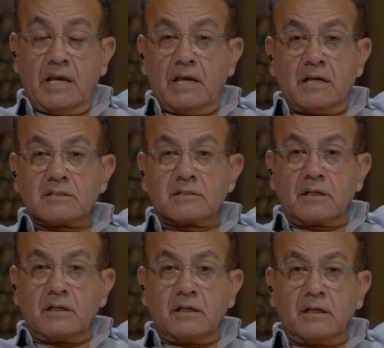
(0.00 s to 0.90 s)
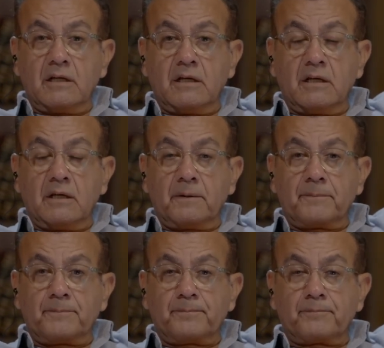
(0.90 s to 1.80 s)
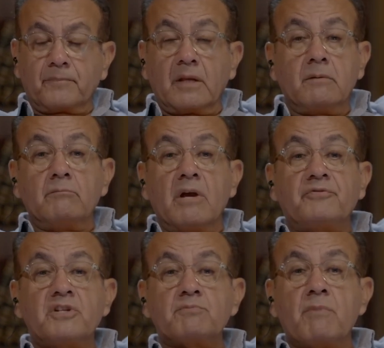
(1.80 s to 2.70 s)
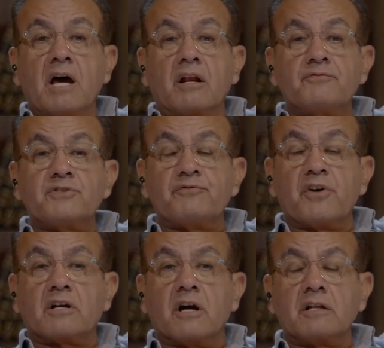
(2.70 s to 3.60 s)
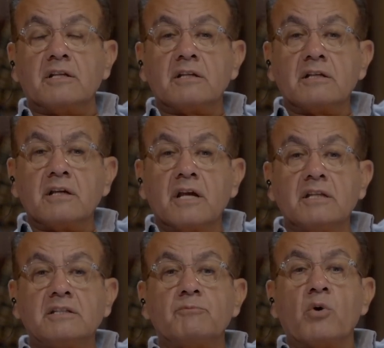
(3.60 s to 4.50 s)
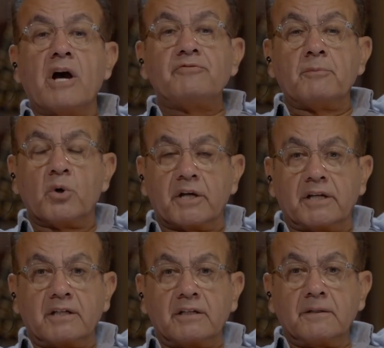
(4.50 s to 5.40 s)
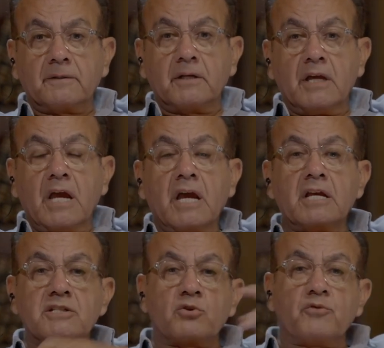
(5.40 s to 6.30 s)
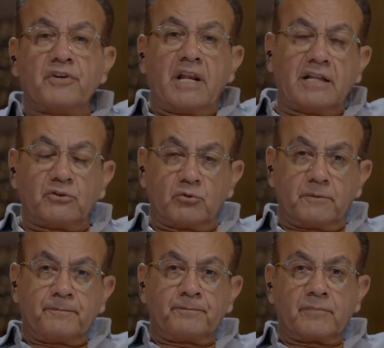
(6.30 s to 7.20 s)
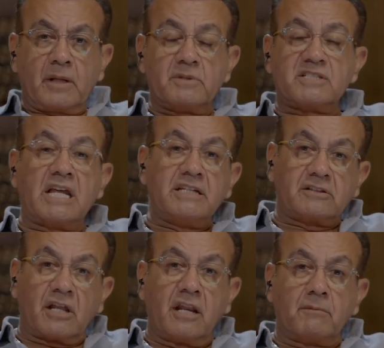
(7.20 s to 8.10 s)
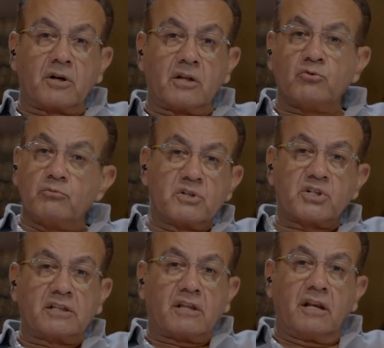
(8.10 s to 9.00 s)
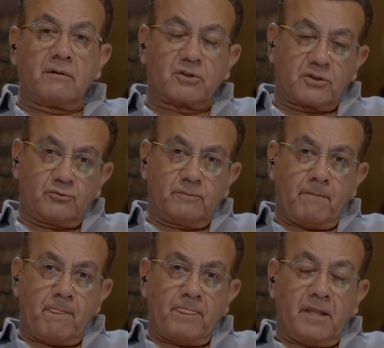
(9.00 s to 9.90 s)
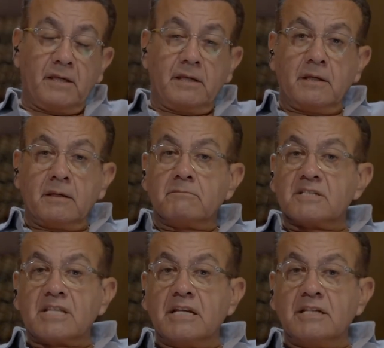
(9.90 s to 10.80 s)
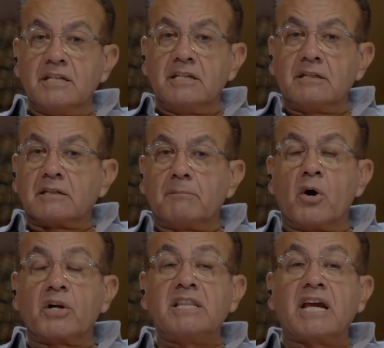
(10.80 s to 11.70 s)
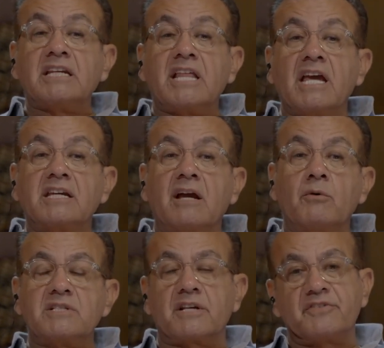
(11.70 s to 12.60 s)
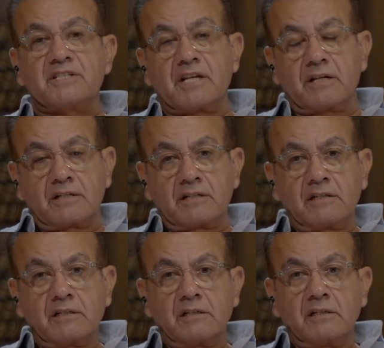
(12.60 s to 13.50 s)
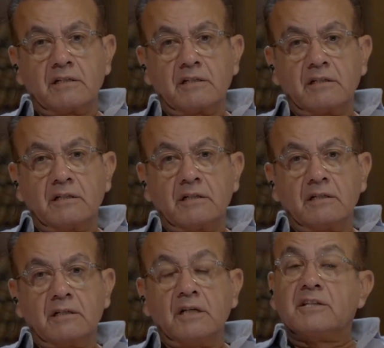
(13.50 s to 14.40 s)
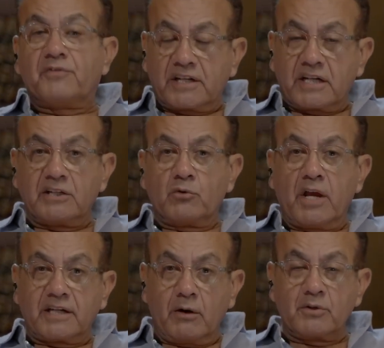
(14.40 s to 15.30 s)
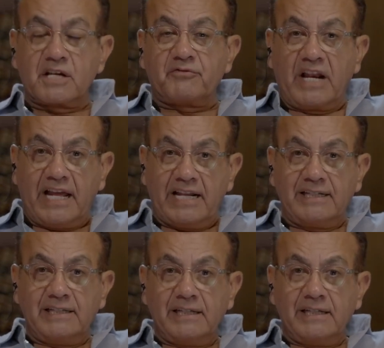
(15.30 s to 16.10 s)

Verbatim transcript: لا إز... ممكن ما اعرفش انا مش فاهمه مفيش ما يعني اعرفش فكري انت موقفه مخك ايه الظروف اللي عنده مستني يطلق مراته مش هيطلق مراته مستني ايه طيب، طب ما هو كده كده هيتجوزك في السر انت فكرك انه هيتجوزك في العلن